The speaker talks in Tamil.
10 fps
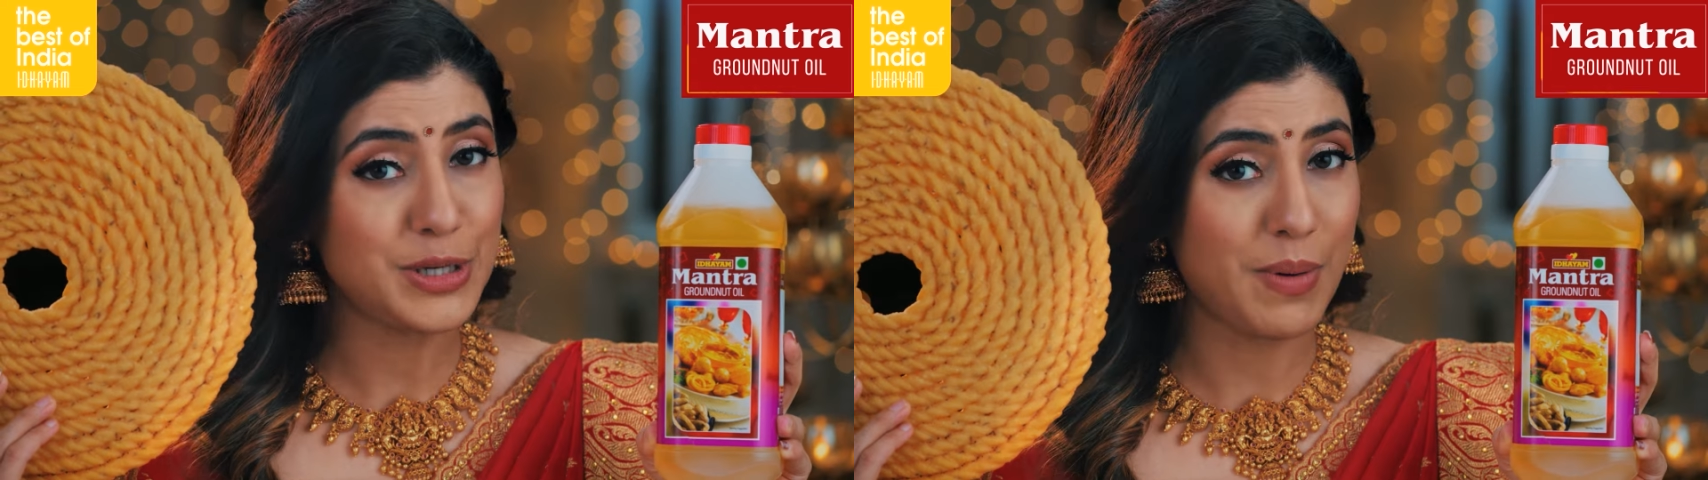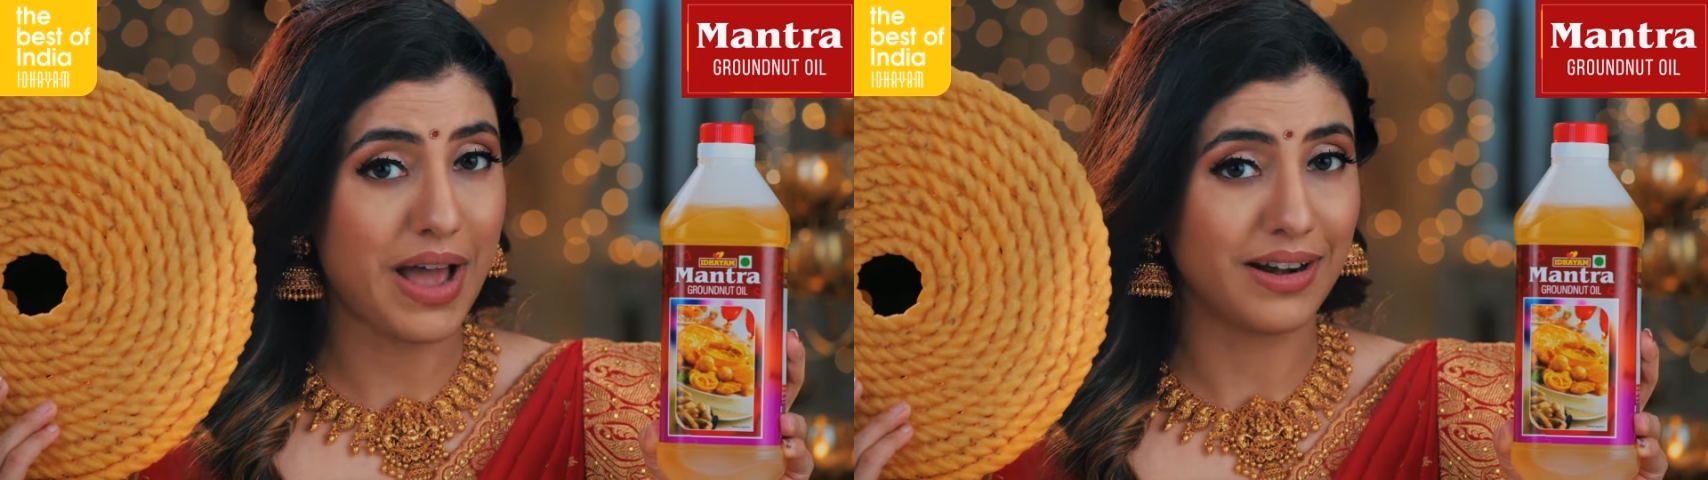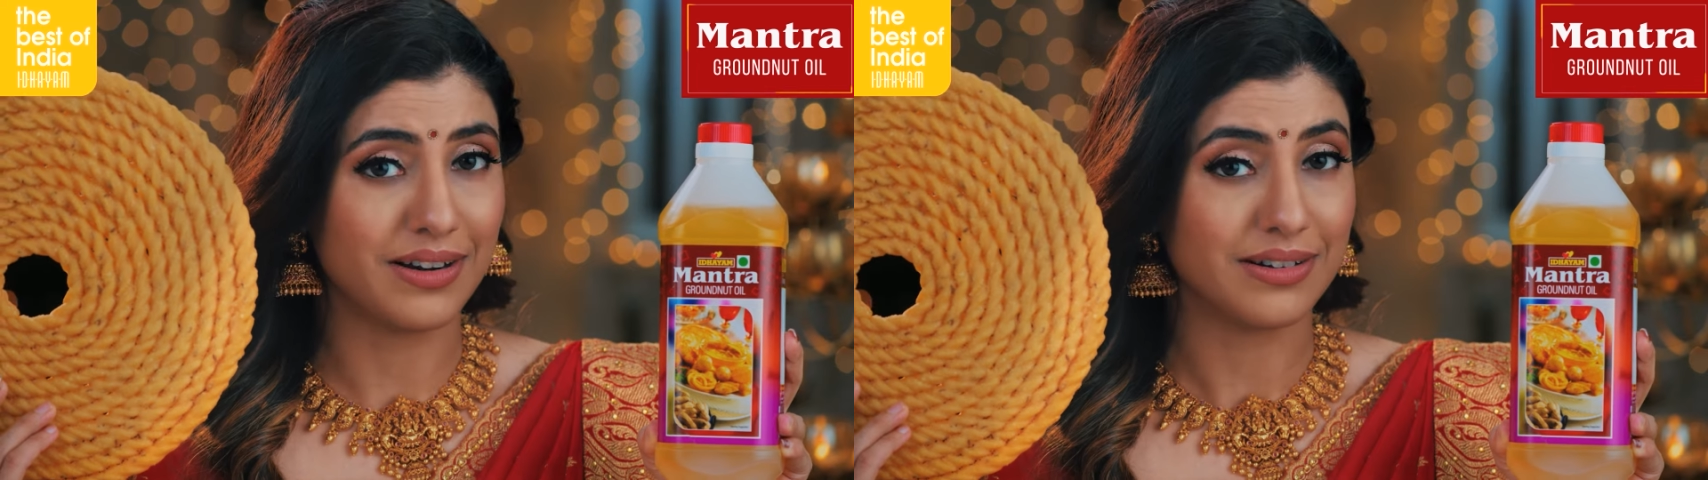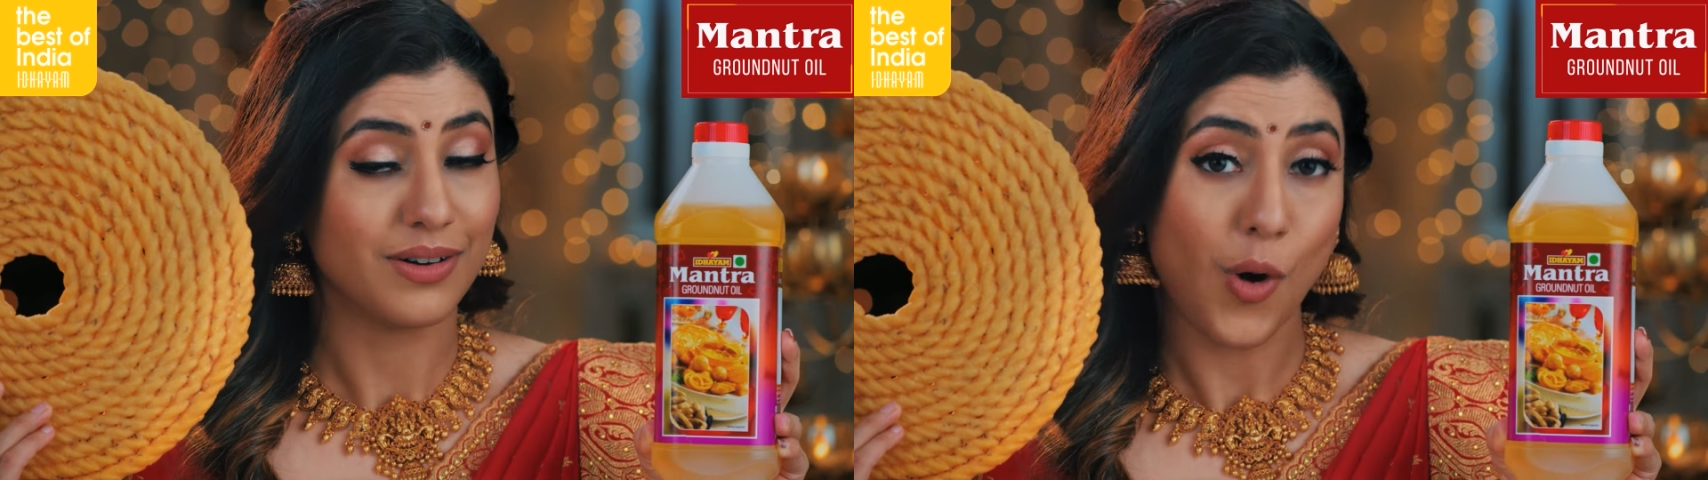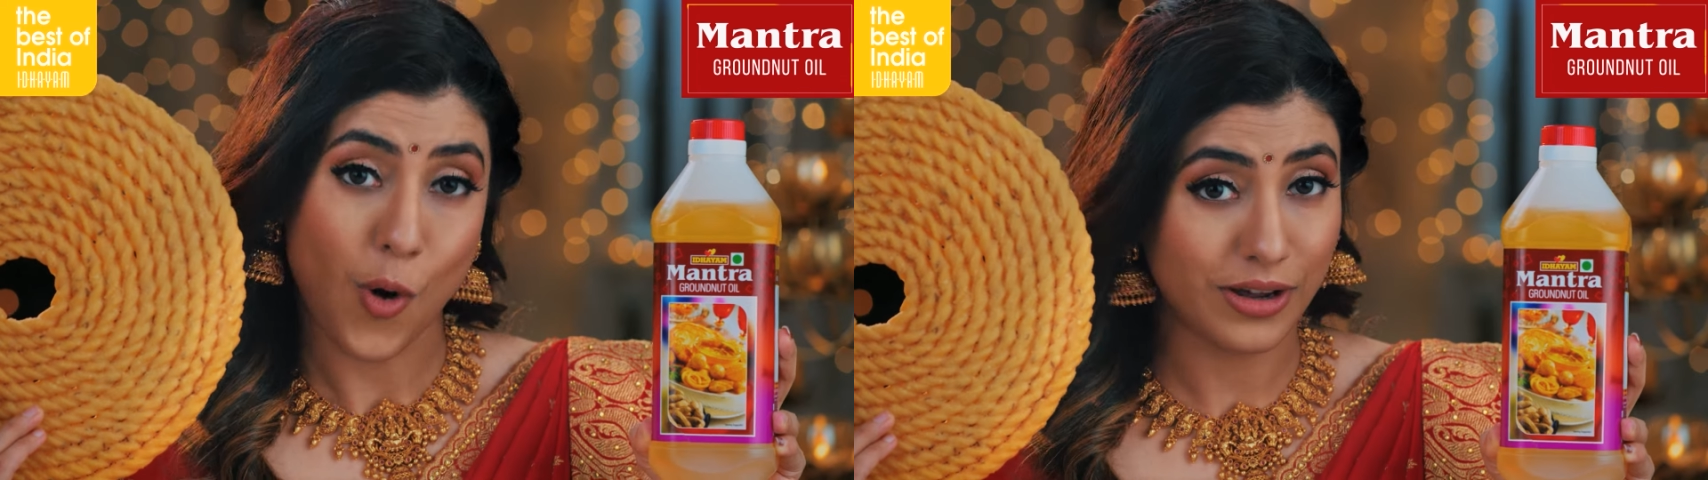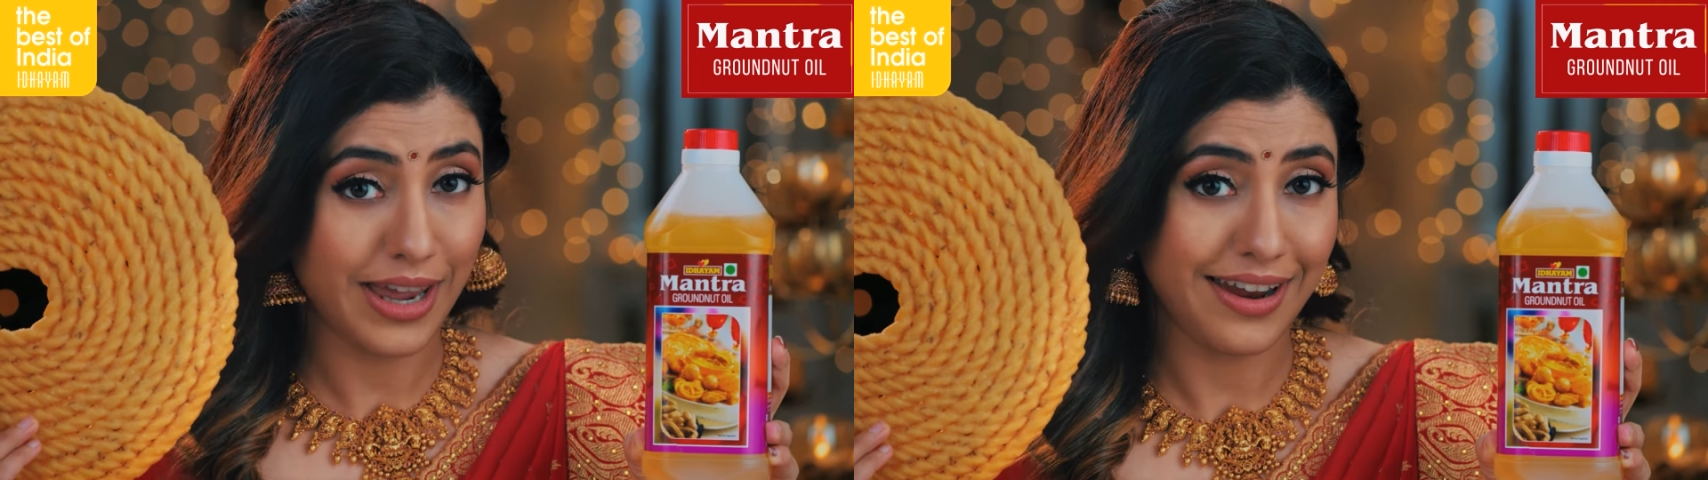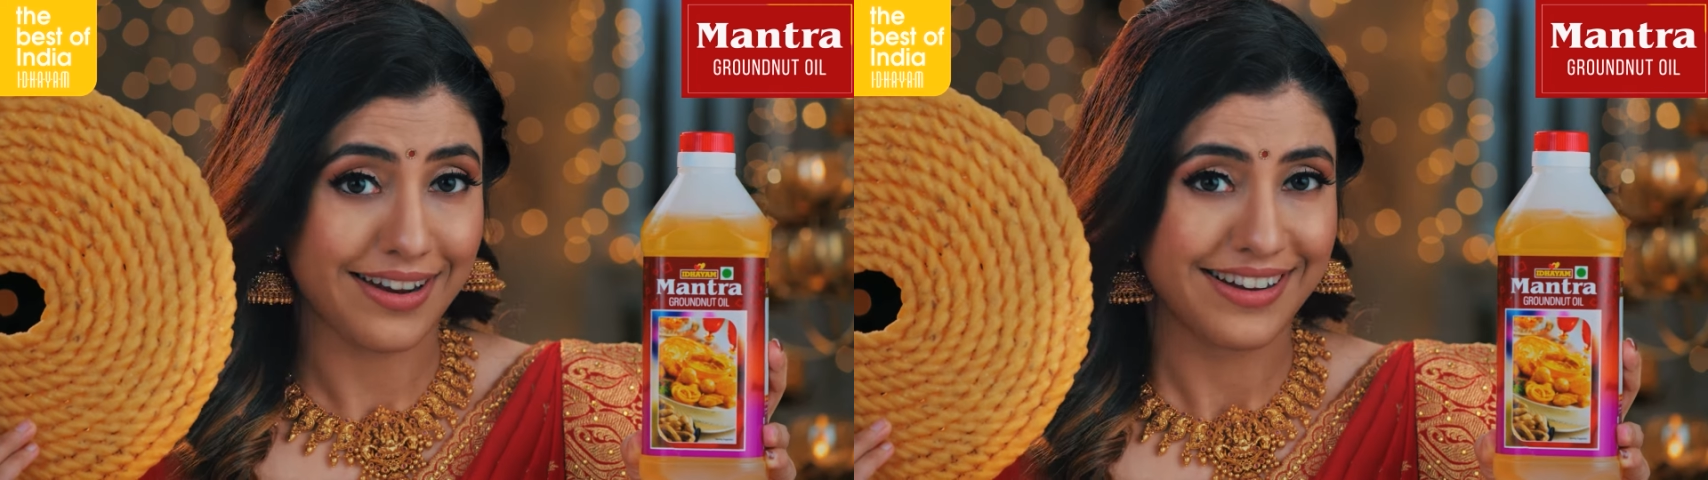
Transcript: செஞ்சு பாருங்க ஓகே